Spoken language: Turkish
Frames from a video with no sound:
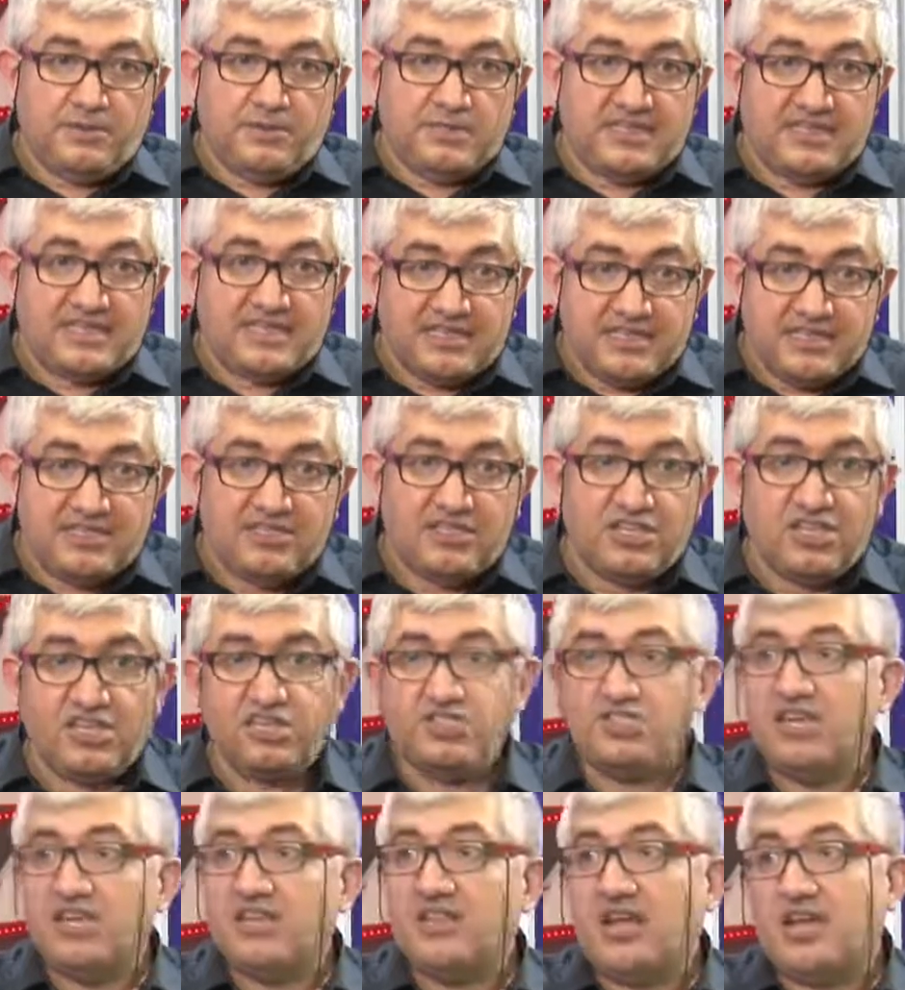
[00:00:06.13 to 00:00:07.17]
sıkıntı
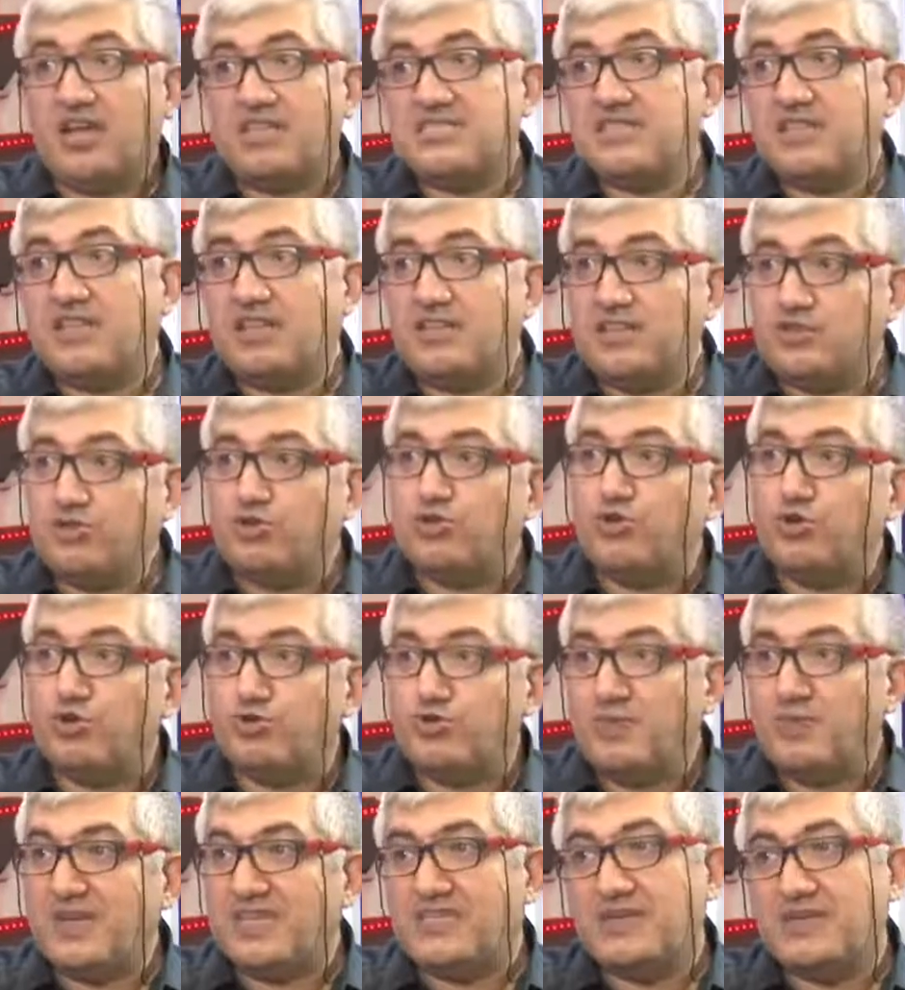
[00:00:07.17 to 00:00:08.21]
yaşayan hastaları
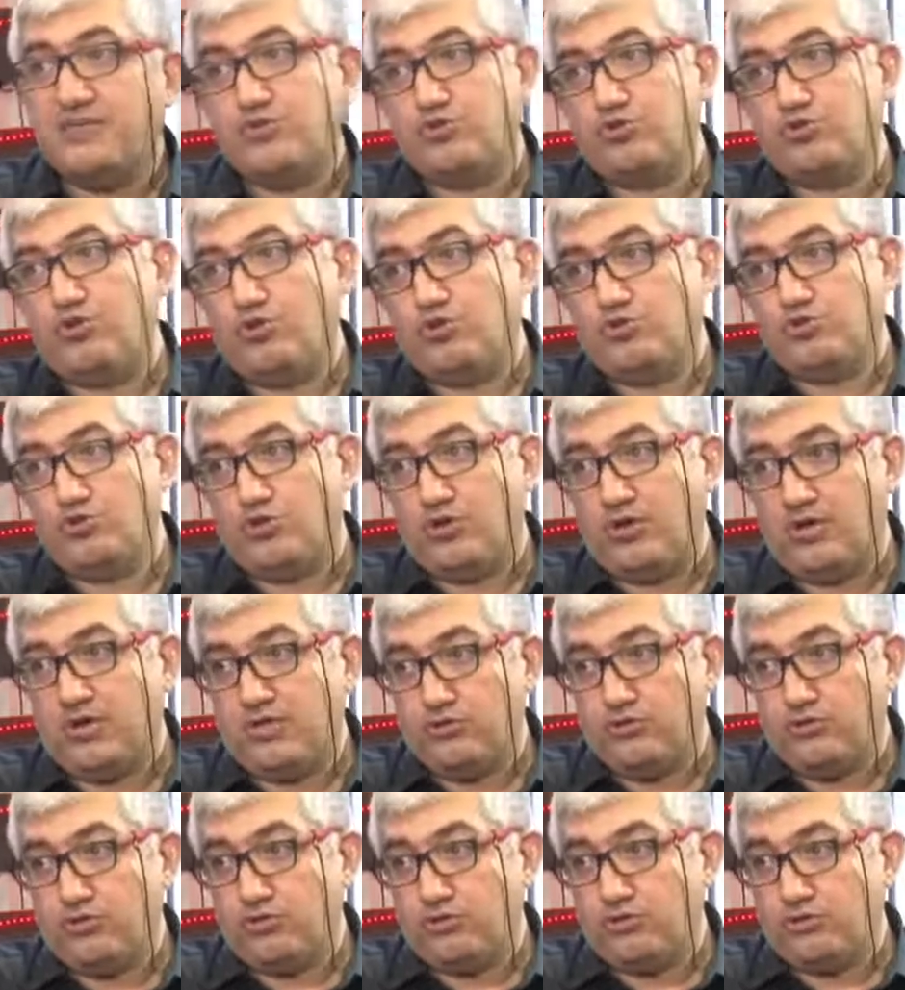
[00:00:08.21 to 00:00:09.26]
çözmekte biz çok
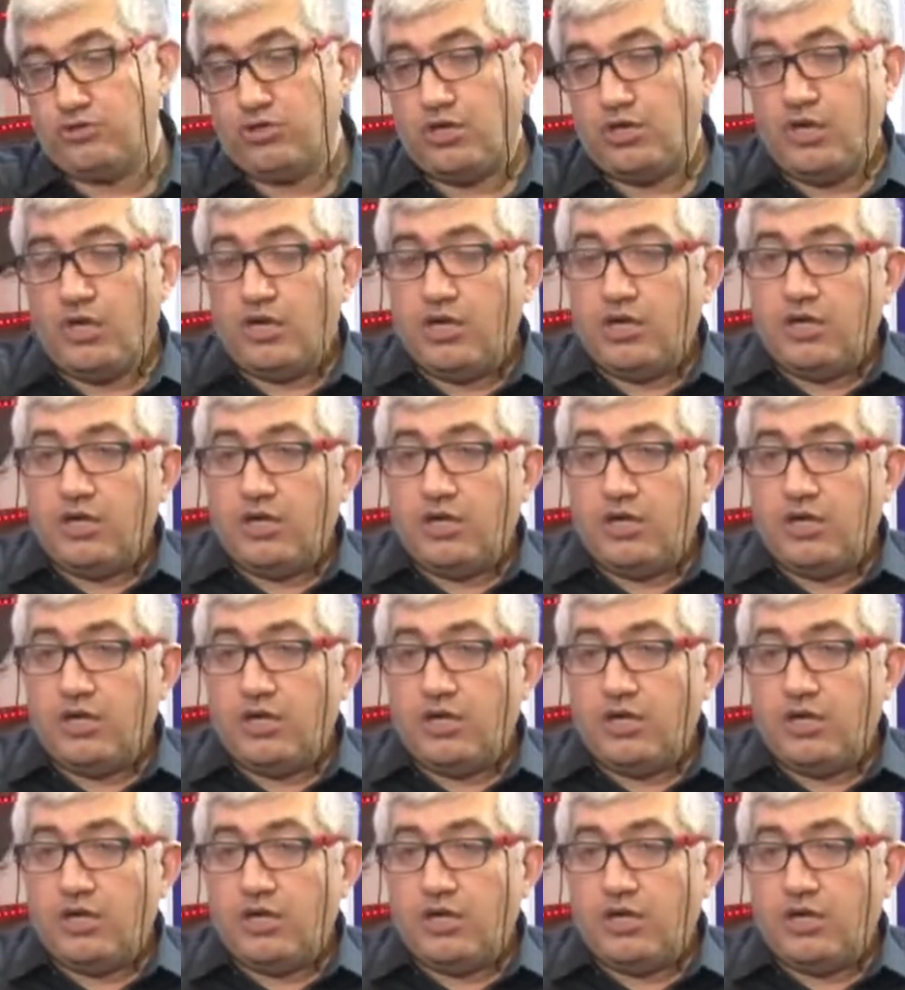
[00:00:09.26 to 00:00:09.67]
zorlanıyoruz.